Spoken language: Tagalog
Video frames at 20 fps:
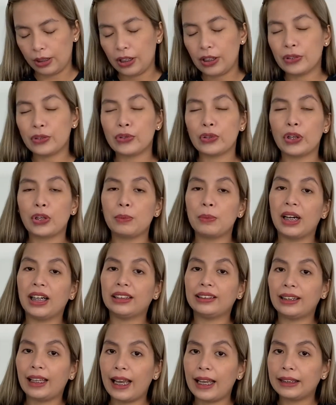So yung mga
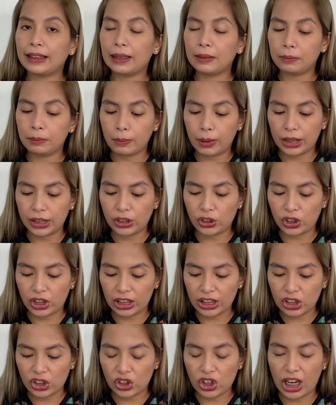tight ang
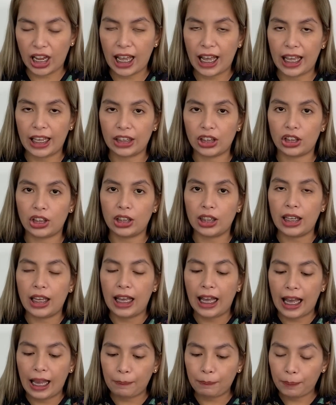budget dyan,
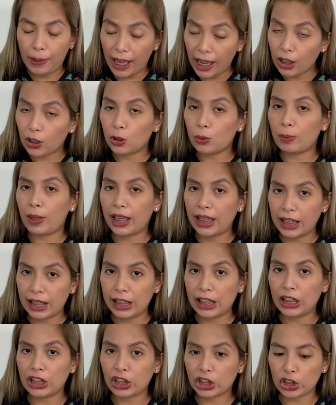pero
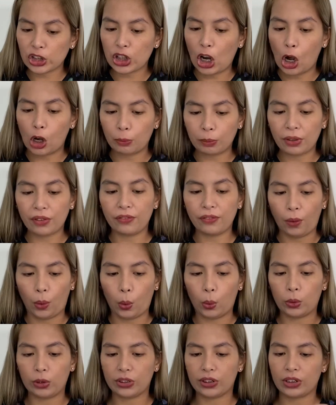mahilig sa Xiaomi
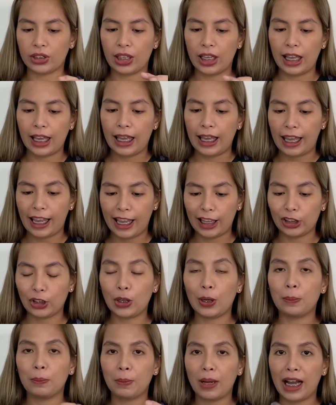phones, ito
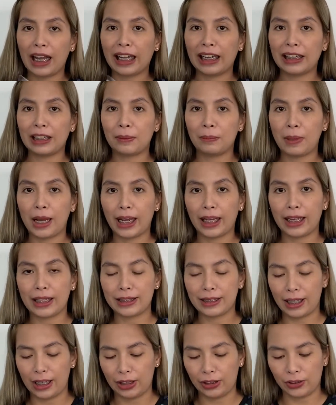ang bagay na bagay
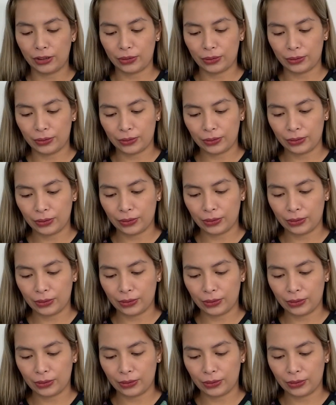sa inyo.